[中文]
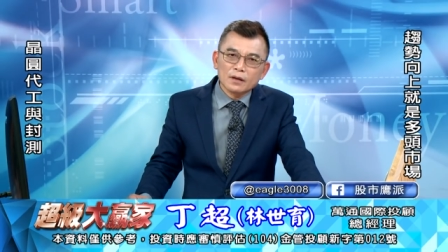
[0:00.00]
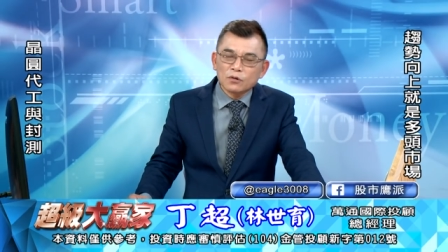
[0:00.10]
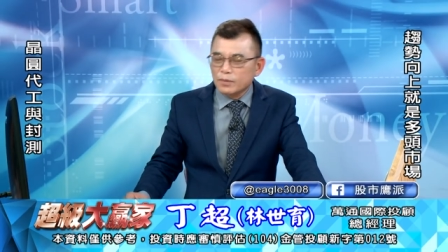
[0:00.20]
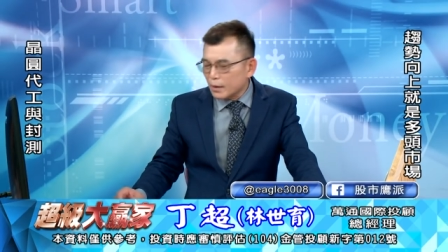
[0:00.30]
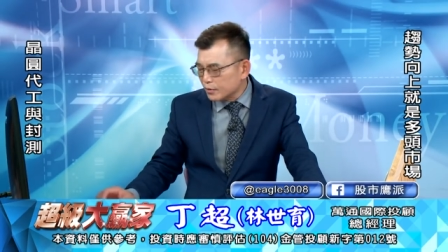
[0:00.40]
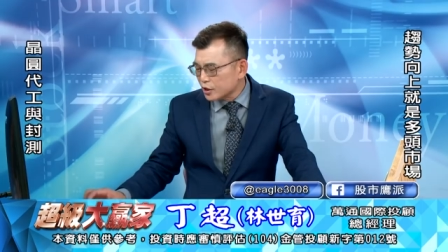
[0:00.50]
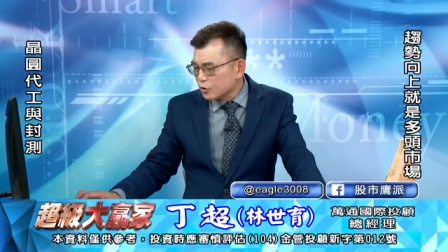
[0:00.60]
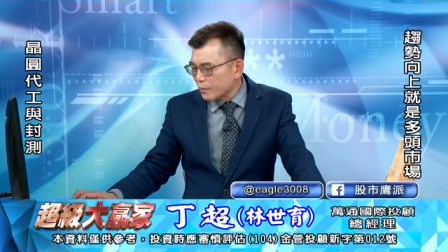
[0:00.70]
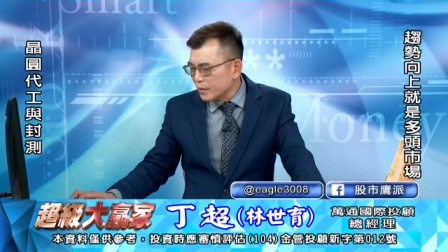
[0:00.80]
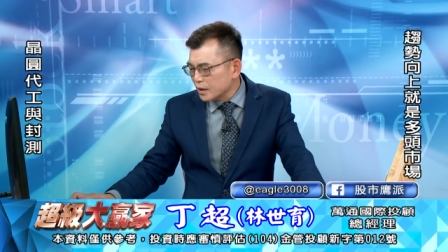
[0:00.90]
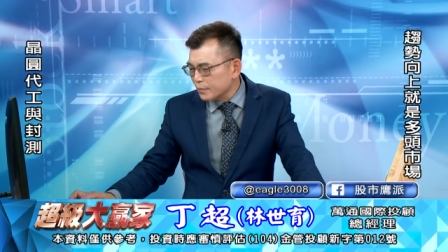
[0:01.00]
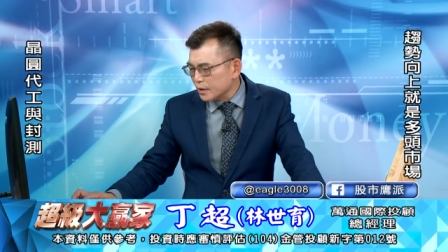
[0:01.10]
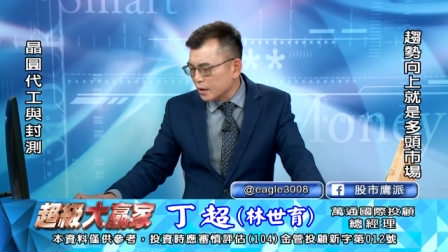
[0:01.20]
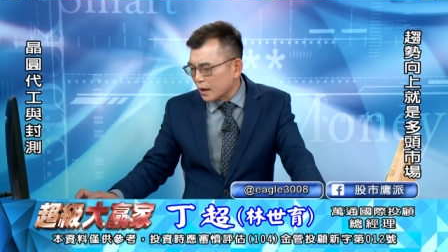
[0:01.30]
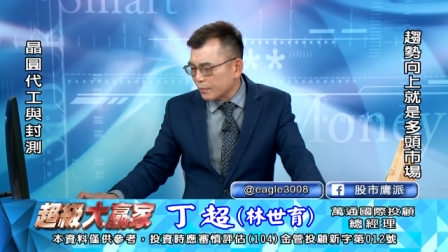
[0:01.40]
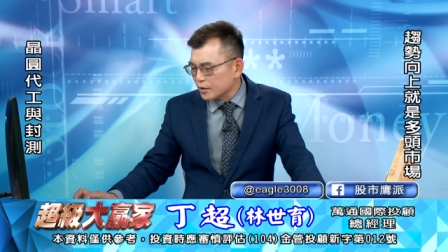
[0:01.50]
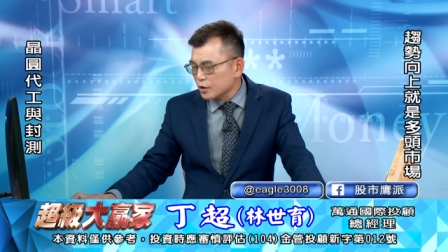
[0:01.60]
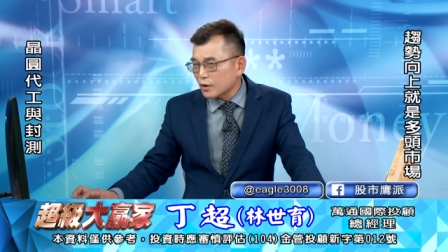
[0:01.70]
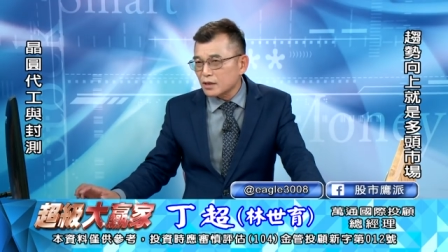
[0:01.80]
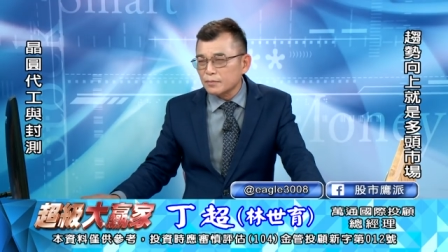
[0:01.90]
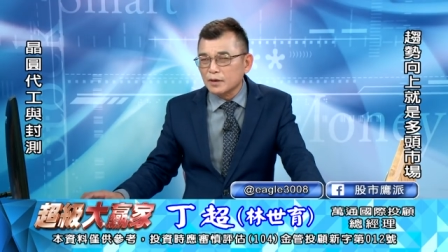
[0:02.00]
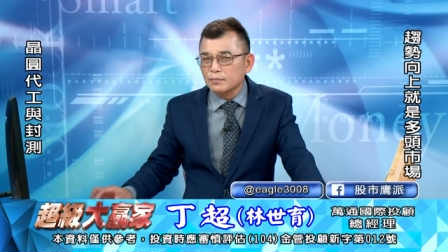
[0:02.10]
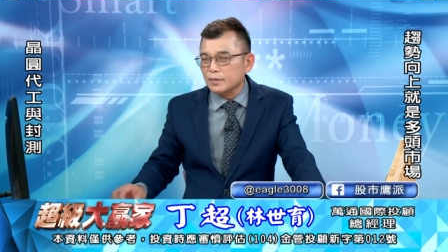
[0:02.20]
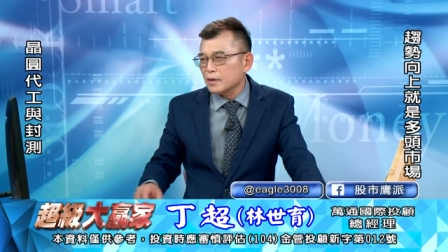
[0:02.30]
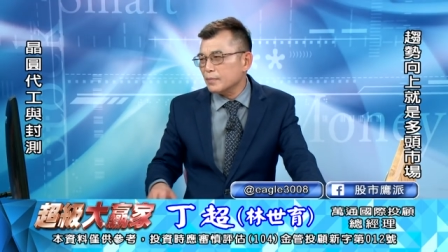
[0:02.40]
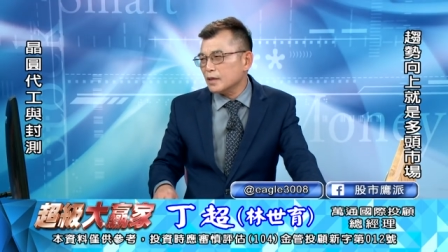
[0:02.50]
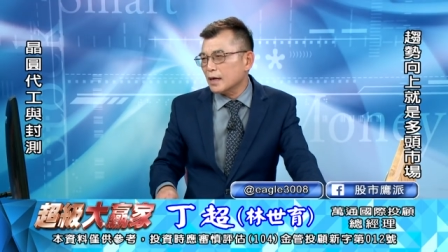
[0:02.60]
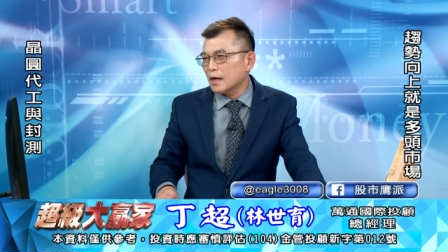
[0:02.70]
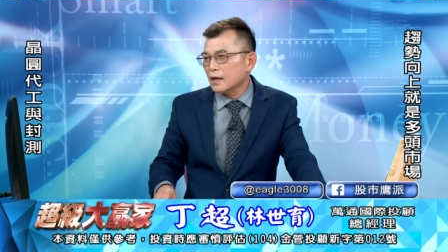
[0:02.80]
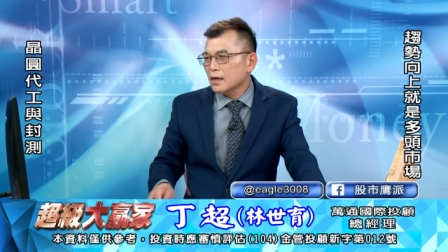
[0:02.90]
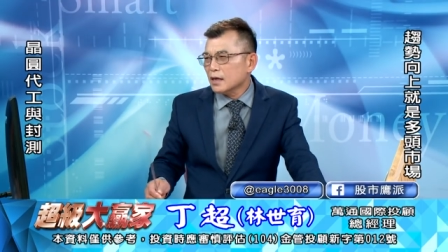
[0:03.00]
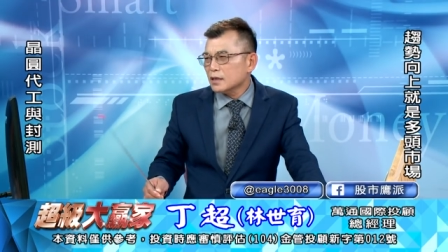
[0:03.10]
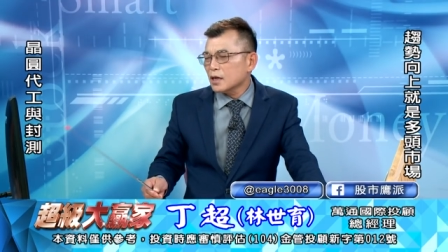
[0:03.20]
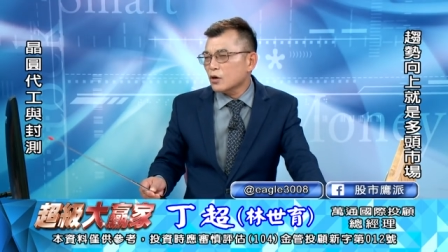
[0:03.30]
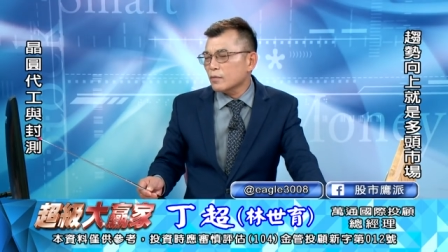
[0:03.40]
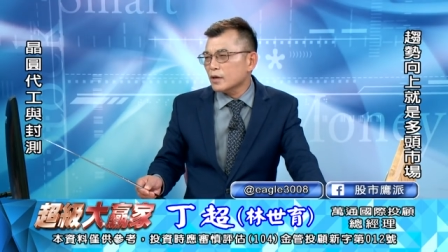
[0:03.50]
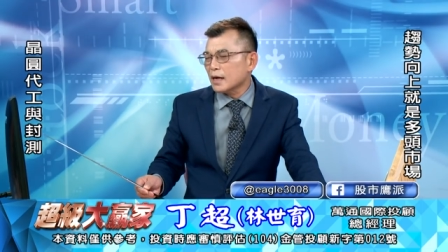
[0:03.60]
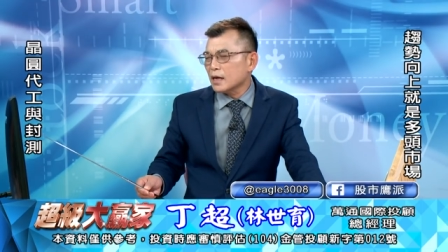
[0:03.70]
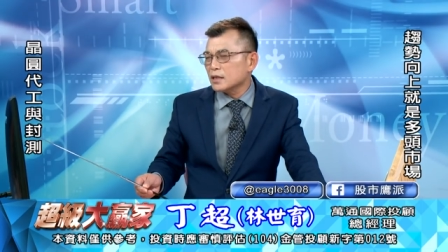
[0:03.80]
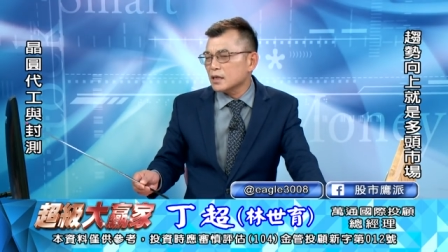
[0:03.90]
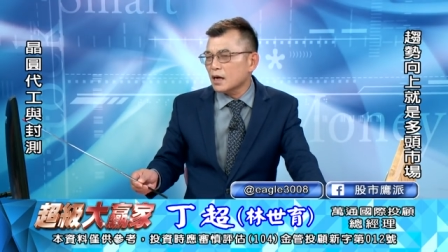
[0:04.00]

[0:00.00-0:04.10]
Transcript: 股票不是算本一比的，啊，不是算什么本一比的。这个股票钱，刚机